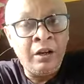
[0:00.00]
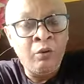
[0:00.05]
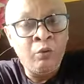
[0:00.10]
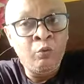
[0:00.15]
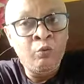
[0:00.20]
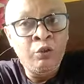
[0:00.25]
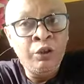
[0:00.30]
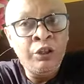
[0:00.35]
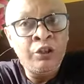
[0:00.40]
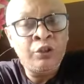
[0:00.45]

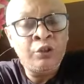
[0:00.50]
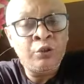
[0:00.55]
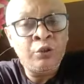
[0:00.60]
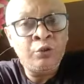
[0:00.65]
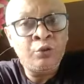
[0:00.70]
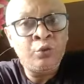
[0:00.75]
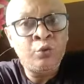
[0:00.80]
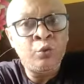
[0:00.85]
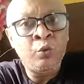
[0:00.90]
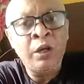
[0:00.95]
উনিশশো
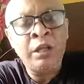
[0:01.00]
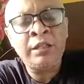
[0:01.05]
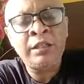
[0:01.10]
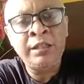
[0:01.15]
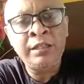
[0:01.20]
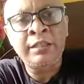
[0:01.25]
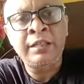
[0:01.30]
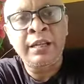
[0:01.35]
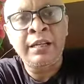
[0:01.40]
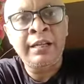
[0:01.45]
চুরাশি
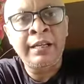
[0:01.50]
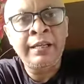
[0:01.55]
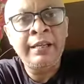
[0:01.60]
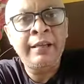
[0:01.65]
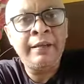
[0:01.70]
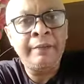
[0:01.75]
সালে